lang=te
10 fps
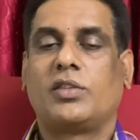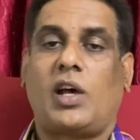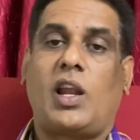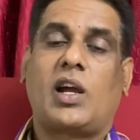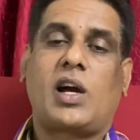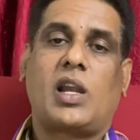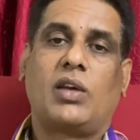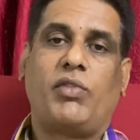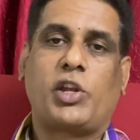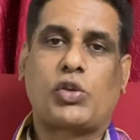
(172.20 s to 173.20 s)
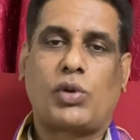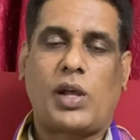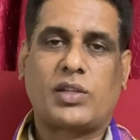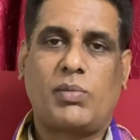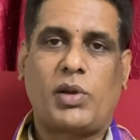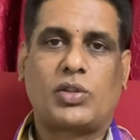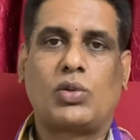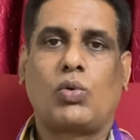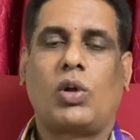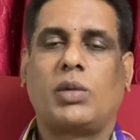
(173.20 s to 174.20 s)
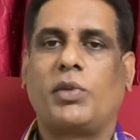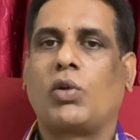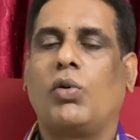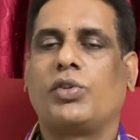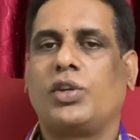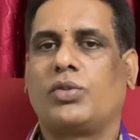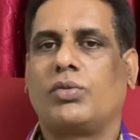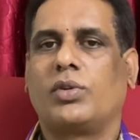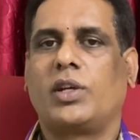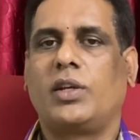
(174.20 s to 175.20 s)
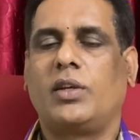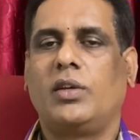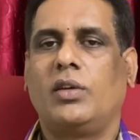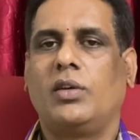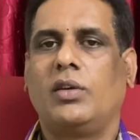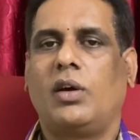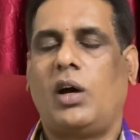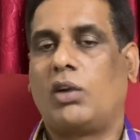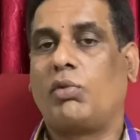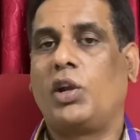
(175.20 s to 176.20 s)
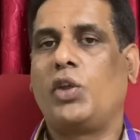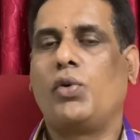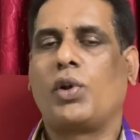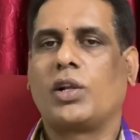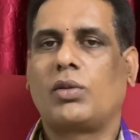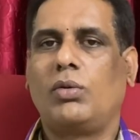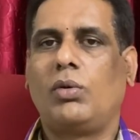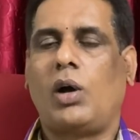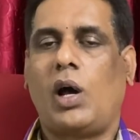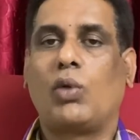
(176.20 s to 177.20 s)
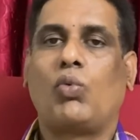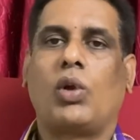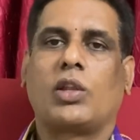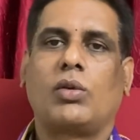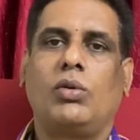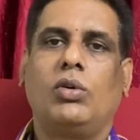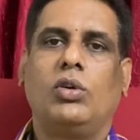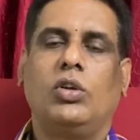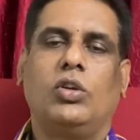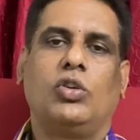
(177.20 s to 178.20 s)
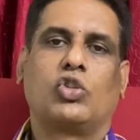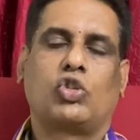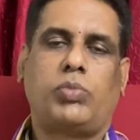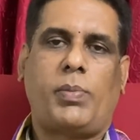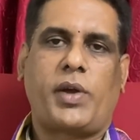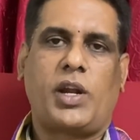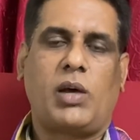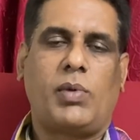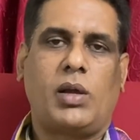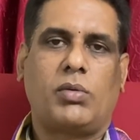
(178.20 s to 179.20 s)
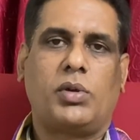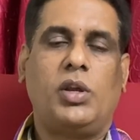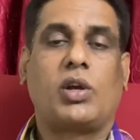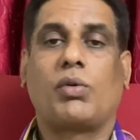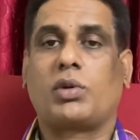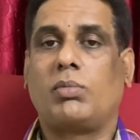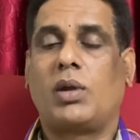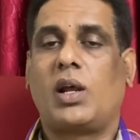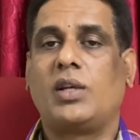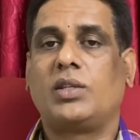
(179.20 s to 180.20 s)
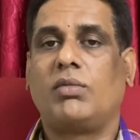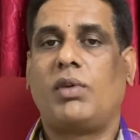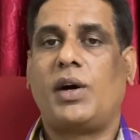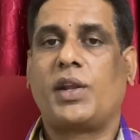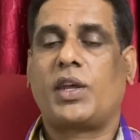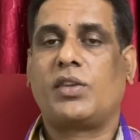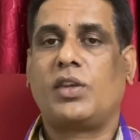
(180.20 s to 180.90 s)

చాలా కాలం వేచి చూడాల్సిన పరిస్థితులు కొంతమంది గోచరిస్తూ ఉంటాయి అటువంటి యోగ్యతలు అనుకూలతలు శుభ పరిణామాలు ఇక వృషభరాశి వారికి